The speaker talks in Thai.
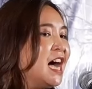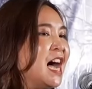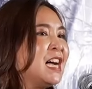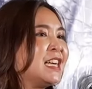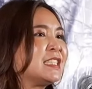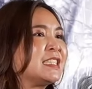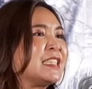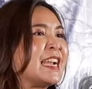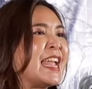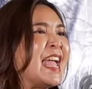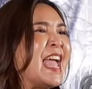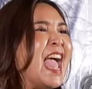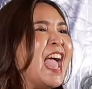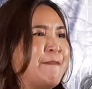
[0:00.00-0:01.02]
งประชาชน
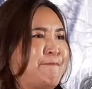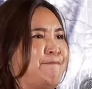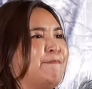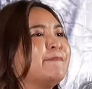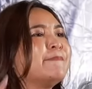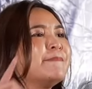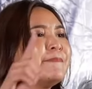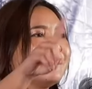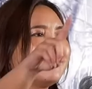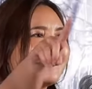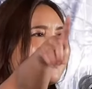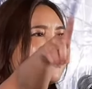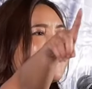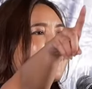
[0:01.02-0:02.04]
สร้าง
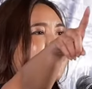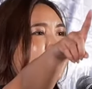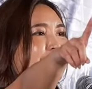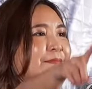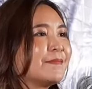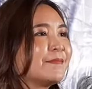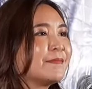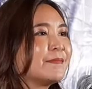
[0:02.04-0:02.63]
จากความคิด